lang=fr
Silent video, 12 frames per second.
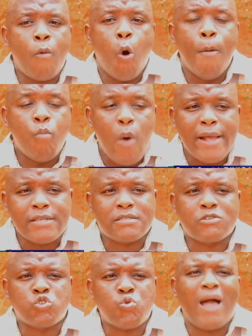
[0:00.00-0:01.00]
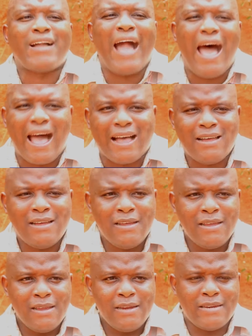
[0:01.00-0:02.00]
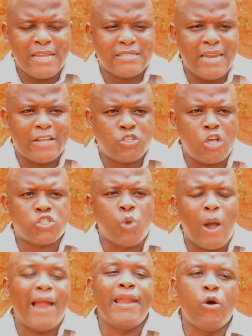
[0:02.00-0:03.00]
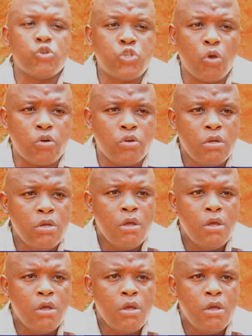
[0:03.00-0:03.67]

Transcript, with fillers: au moins trois quarts des électeurs sont allés aux urnes.